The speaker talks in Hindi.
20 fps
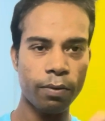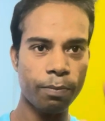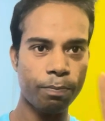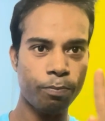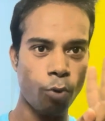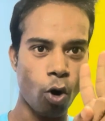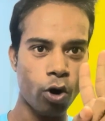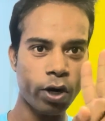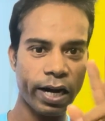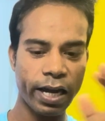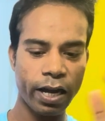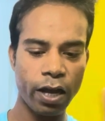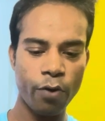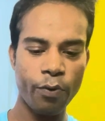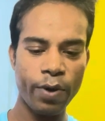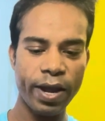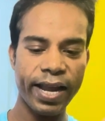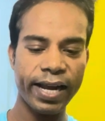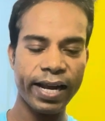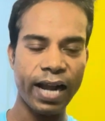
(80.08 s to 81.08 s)
पोर्ट लगे
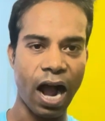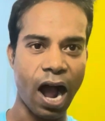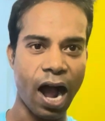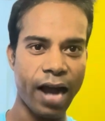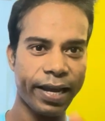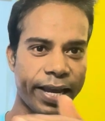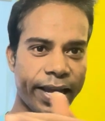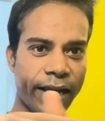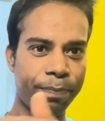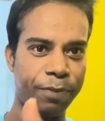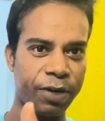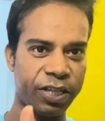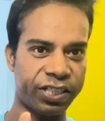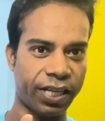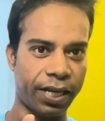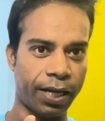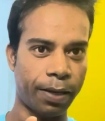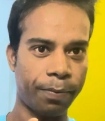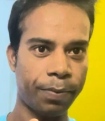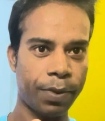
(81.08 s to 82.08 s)
हुए हैं एक आगे एक
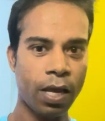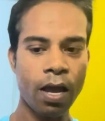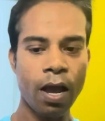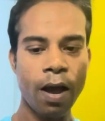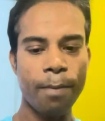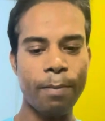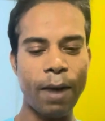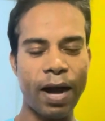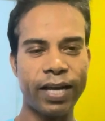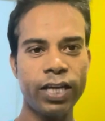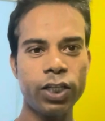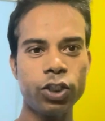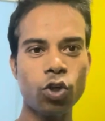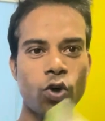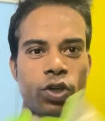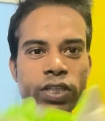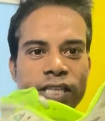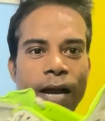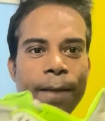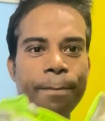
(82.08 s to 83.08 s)
पीछे बाकी
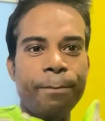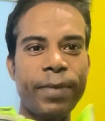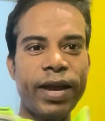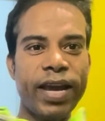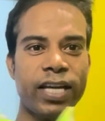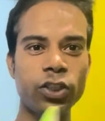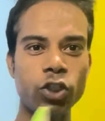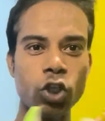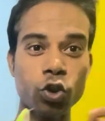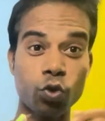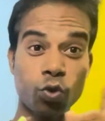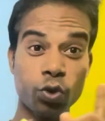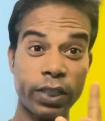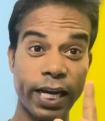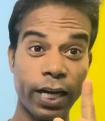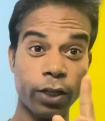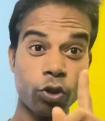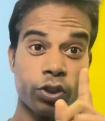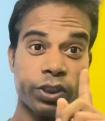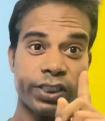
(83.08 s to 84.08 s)
जो इसका मेन जो जूते
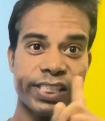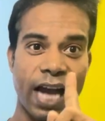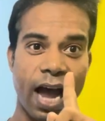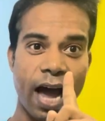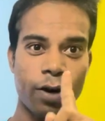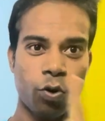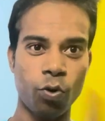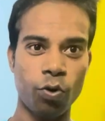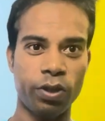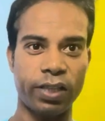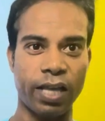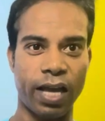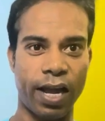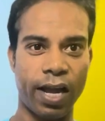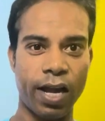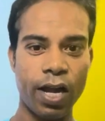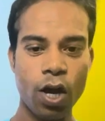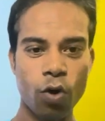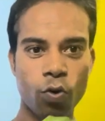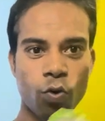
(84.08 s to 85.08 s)
का जो जान होता
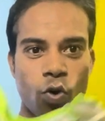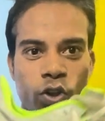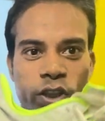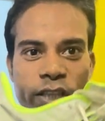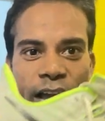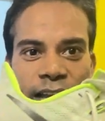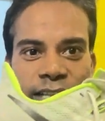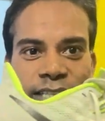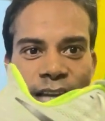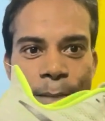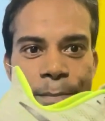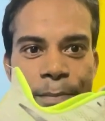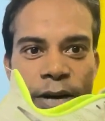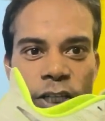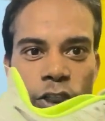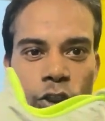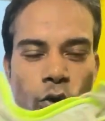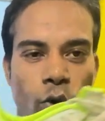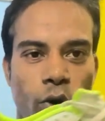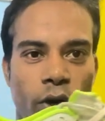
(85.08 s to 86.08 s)
है वो होता है ऐसा
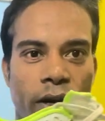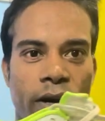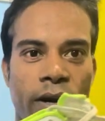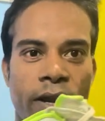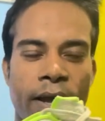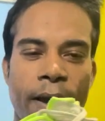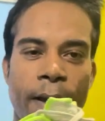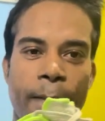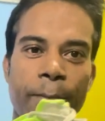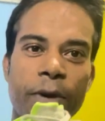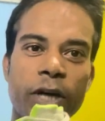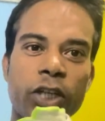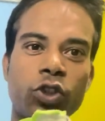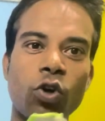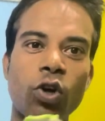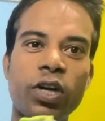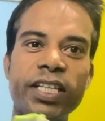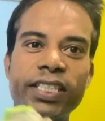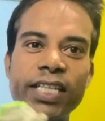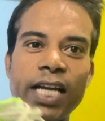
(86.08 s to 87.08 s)
मिड सोल मिड
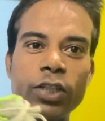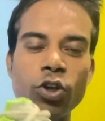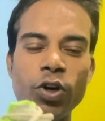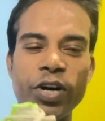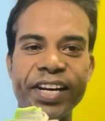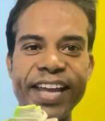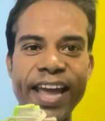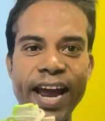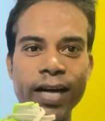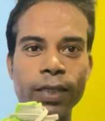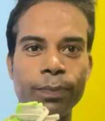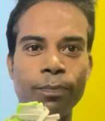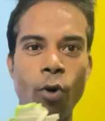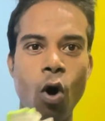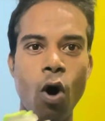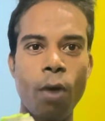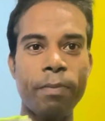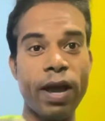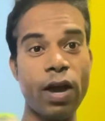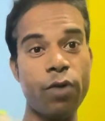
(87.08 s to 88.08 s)
सोल इसका जो रिएक्ट
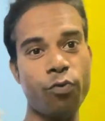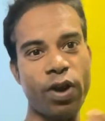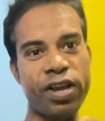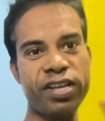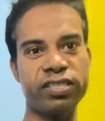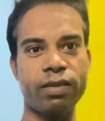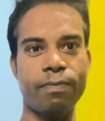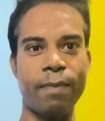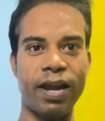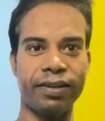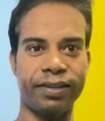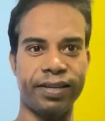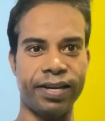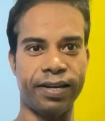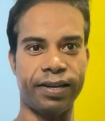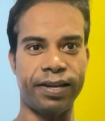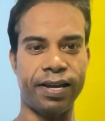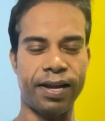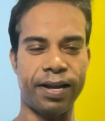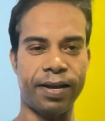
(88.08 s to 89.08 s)
फॉर्म है वही इस्तेमाल किया
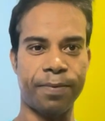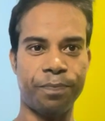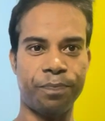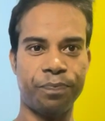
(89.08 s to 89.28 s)
गया है